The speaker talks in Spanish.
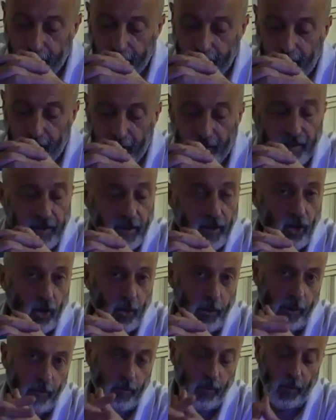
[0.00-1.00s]
de que este
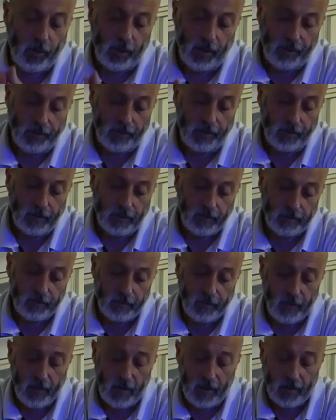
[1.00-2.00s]
hobby es muy grande.
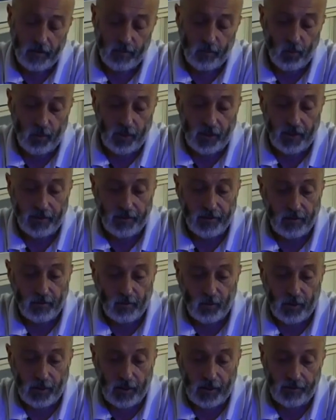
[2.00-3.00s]
Es muy grande,
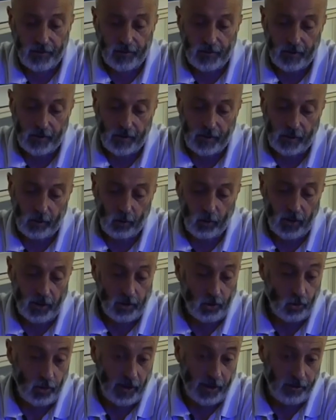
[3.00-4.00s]
muy grande y nos
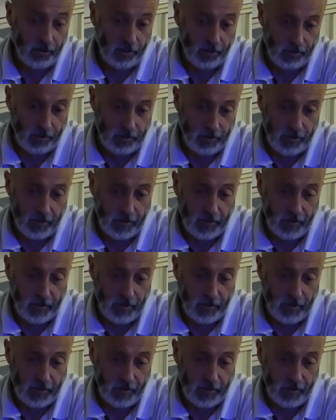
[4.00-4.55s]
ayuda a todos.